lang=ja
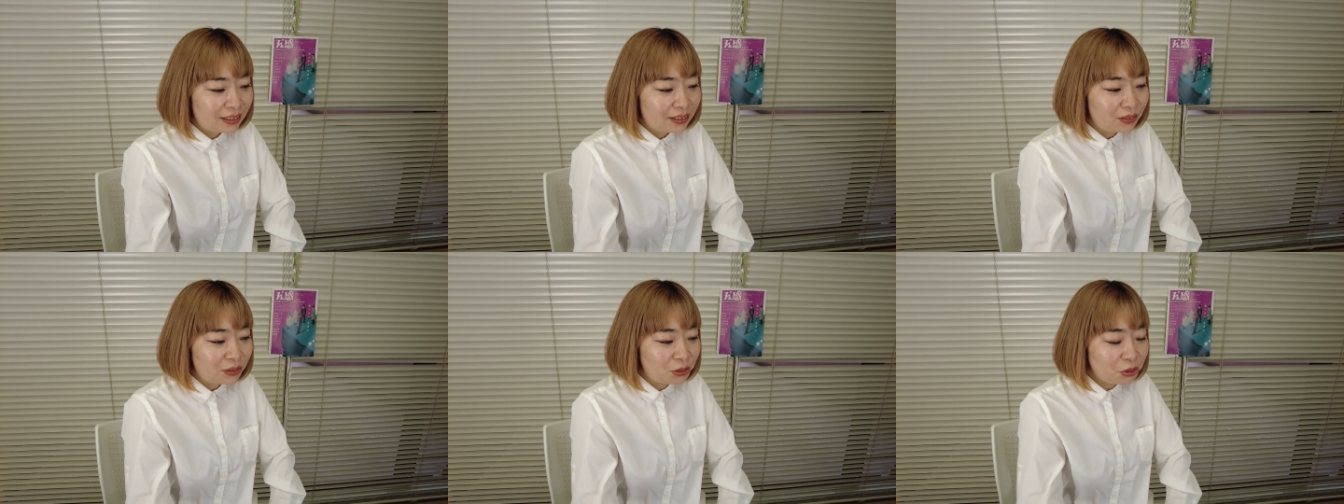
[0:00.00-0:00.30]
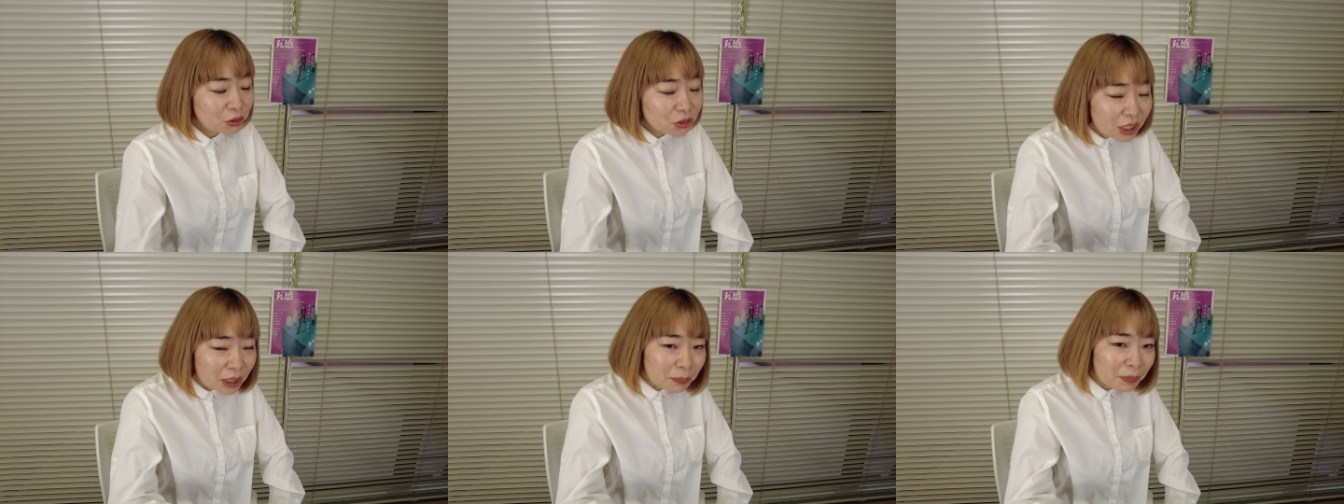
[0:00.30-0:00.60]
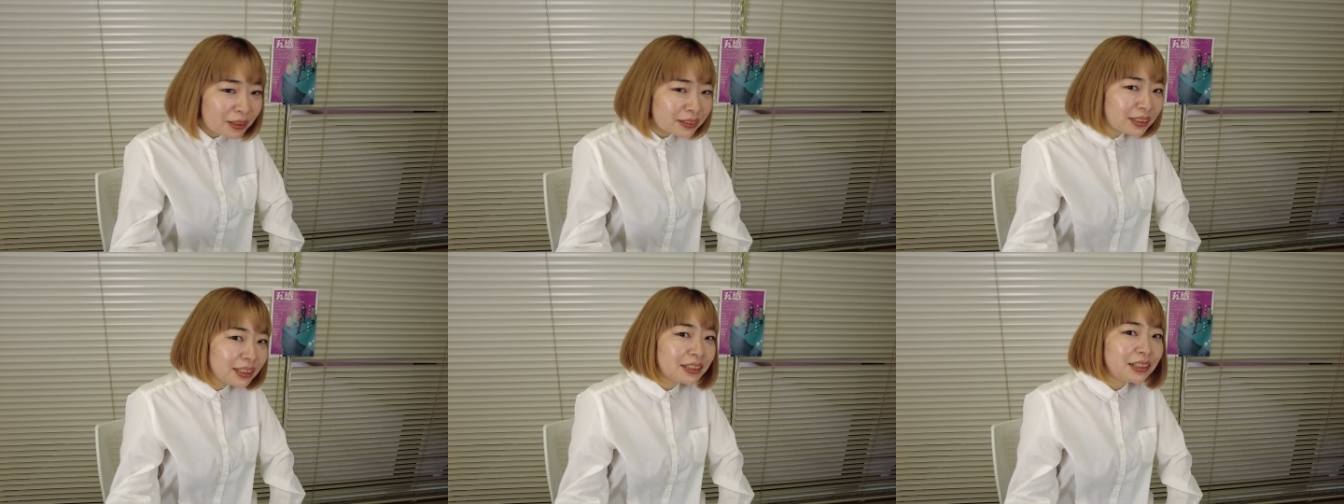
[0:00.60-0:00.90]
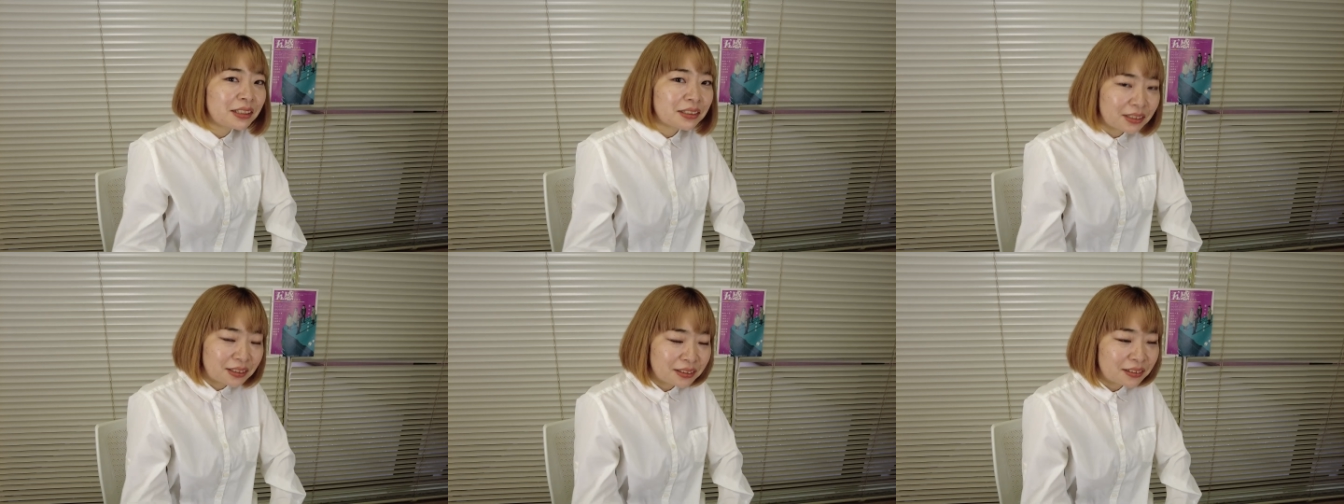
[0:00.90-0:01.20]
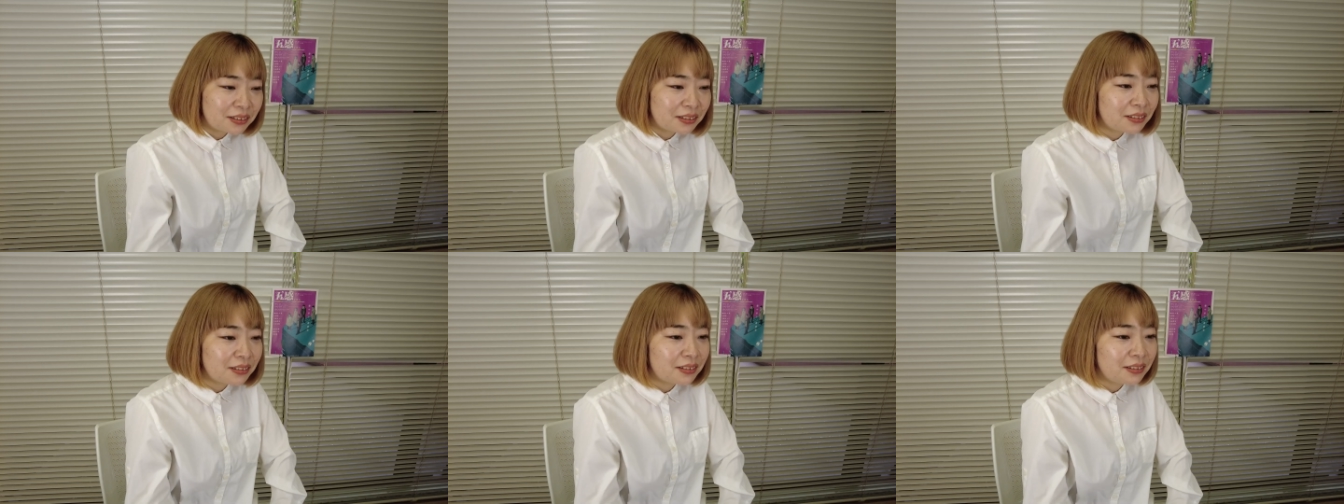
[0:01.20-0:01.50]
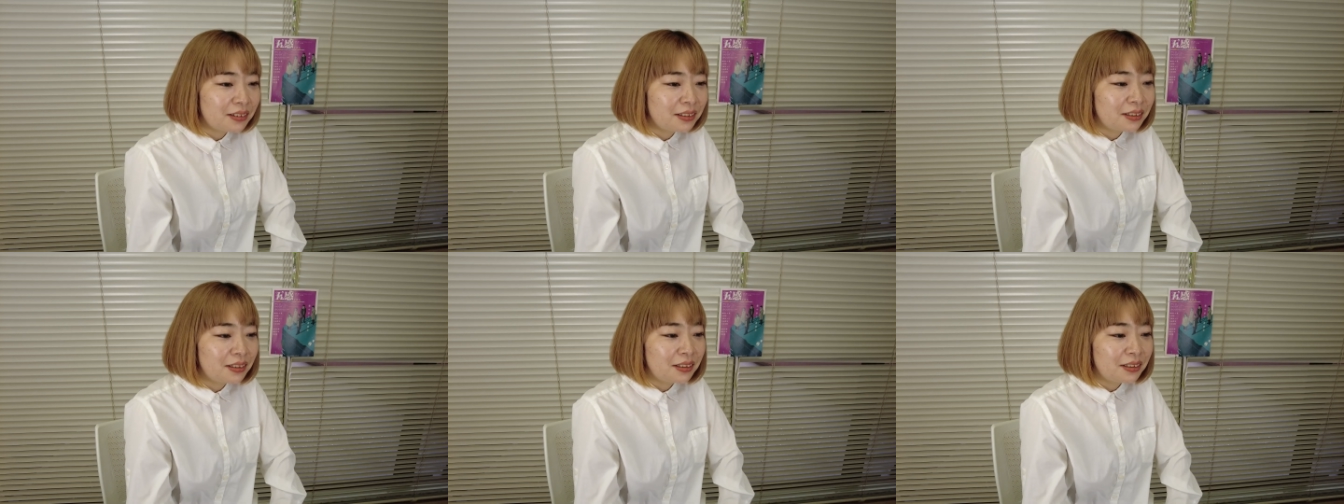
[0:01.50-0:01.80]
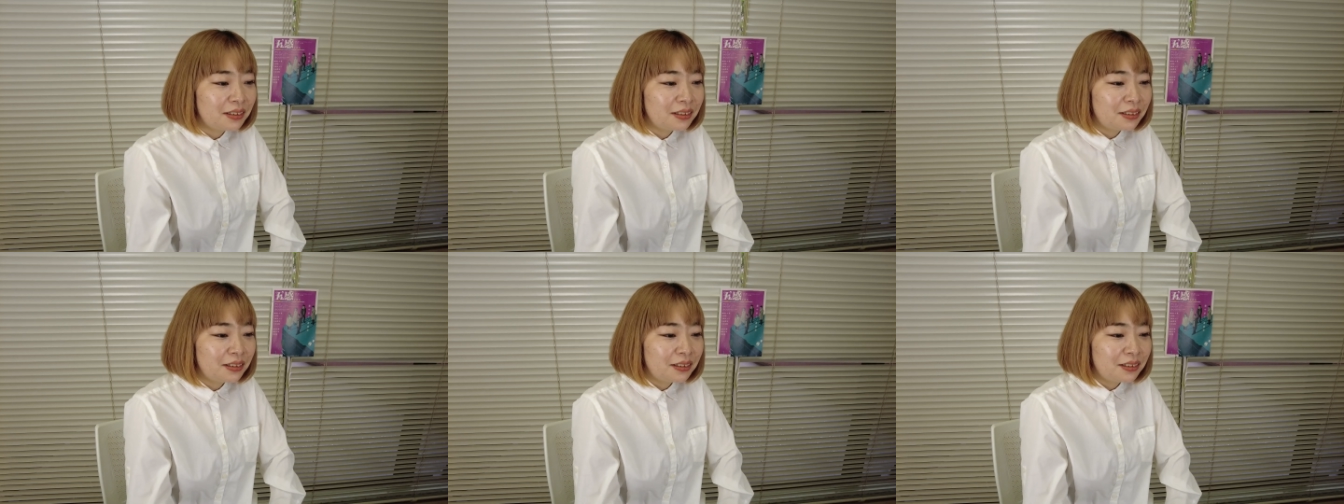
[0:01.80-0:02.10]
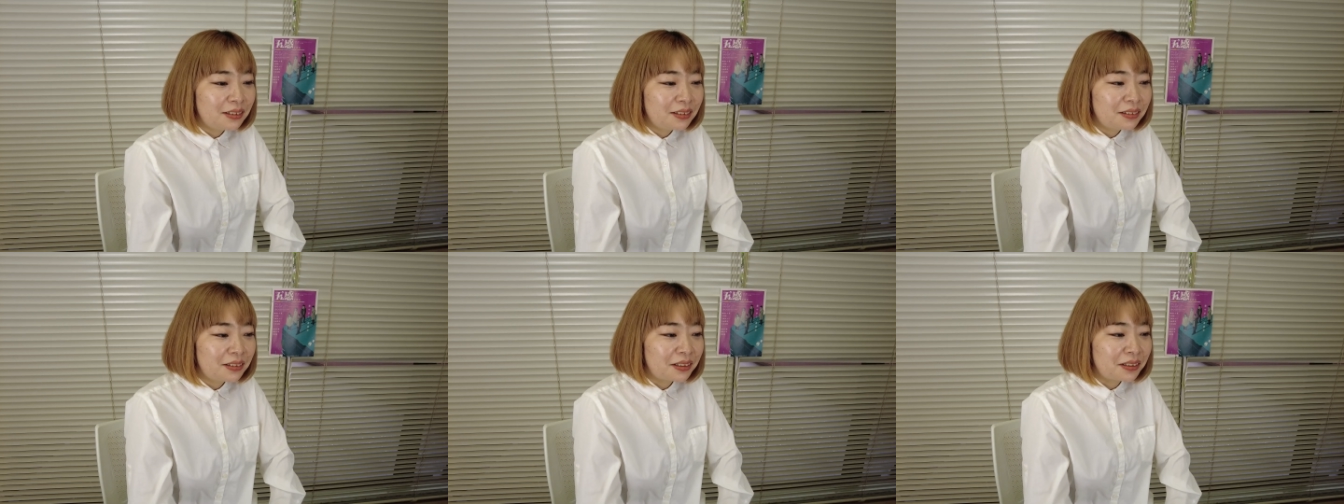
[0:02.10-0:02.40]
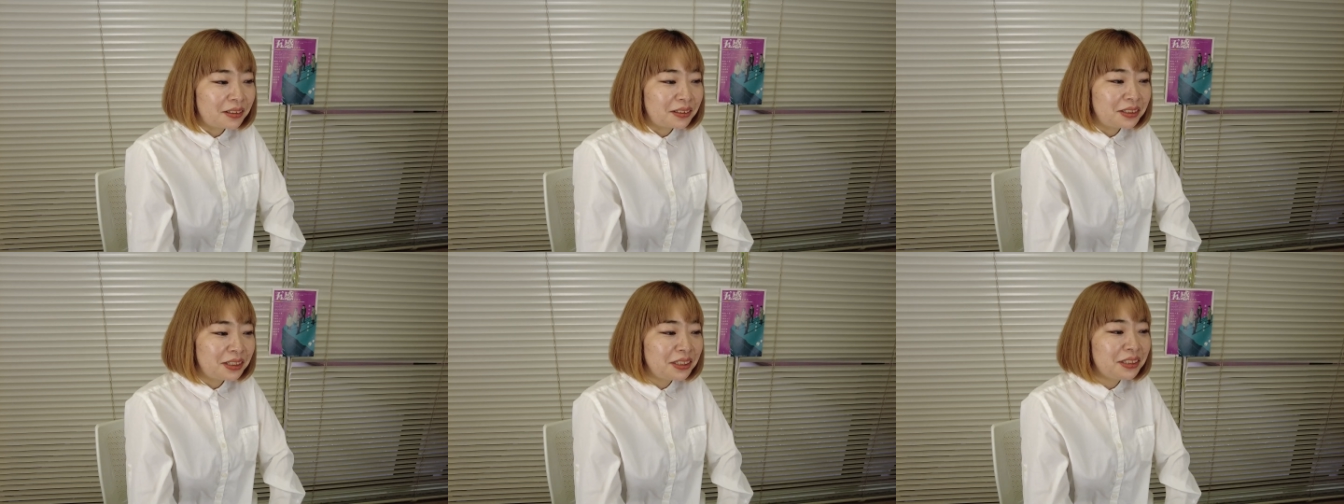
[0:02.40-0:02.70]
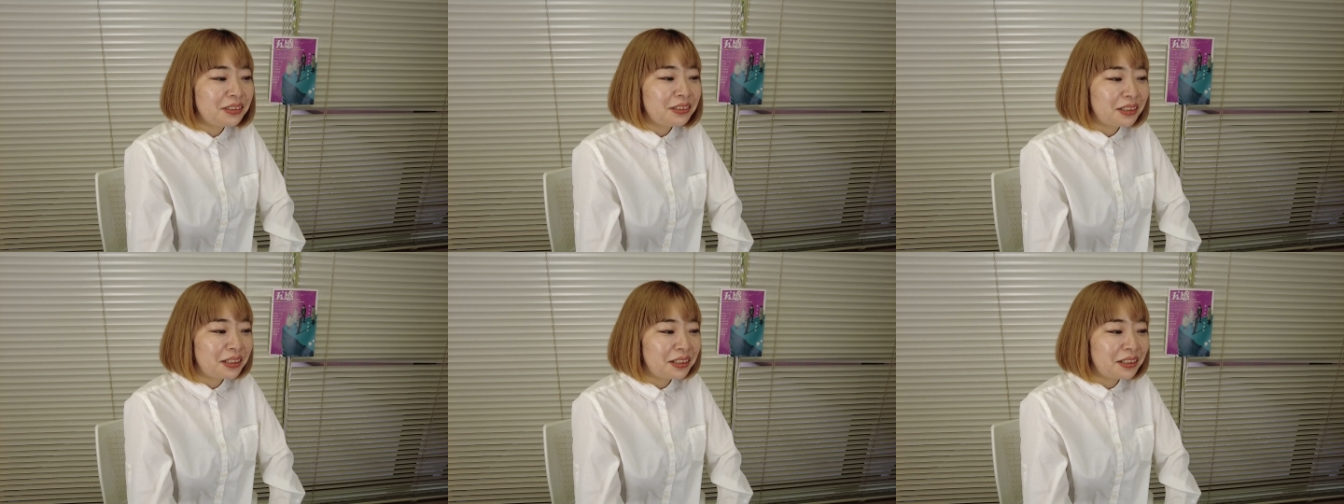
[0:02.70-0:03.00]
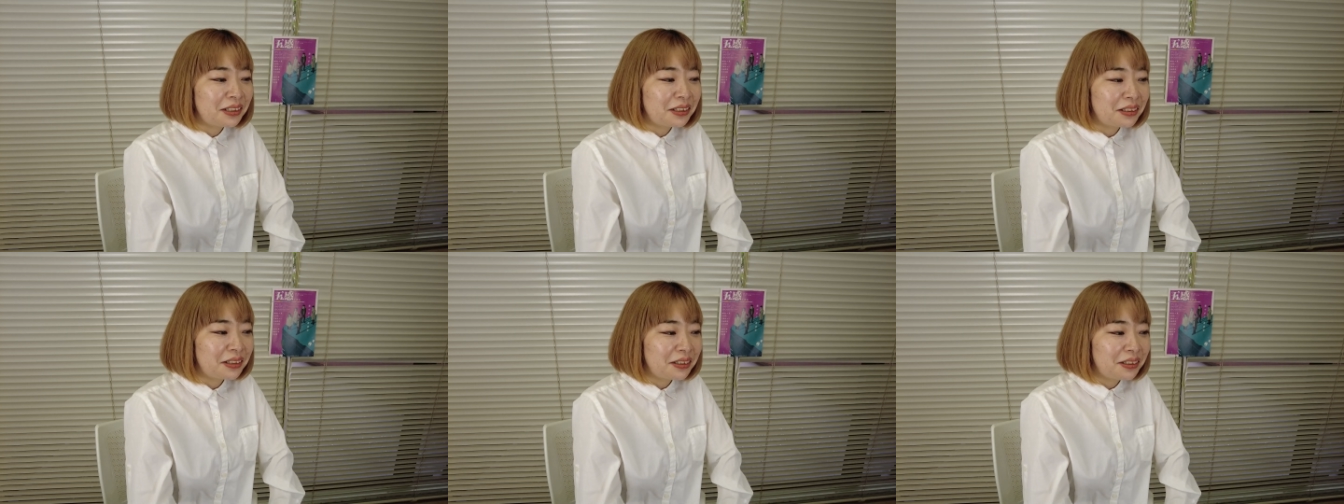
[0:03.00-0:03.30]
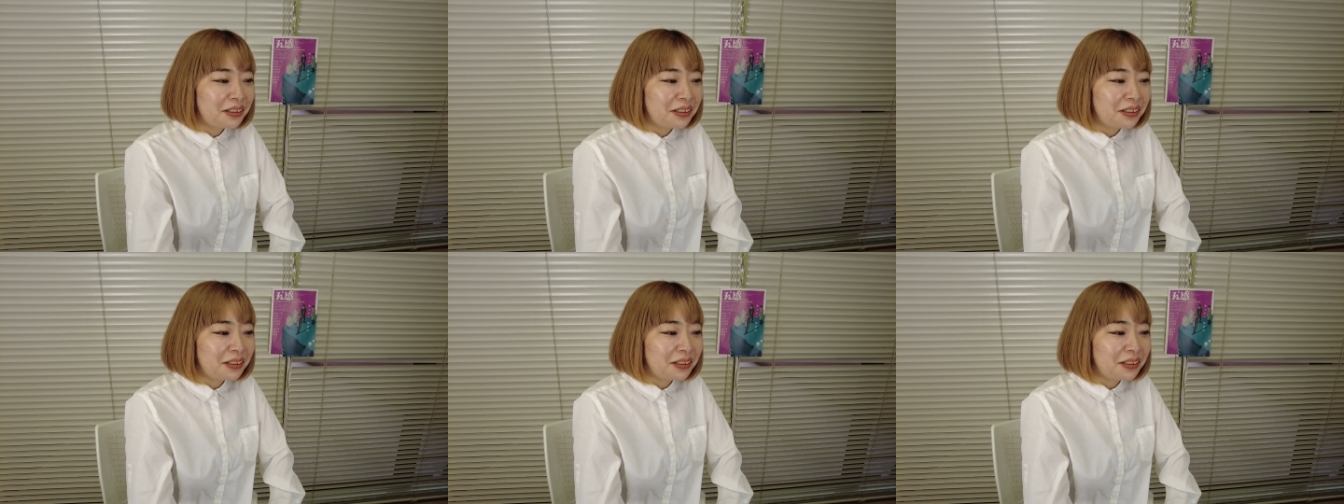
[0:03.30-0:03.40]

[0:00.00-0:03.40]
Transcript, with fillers: 宇宙観満載だし、だからぜひね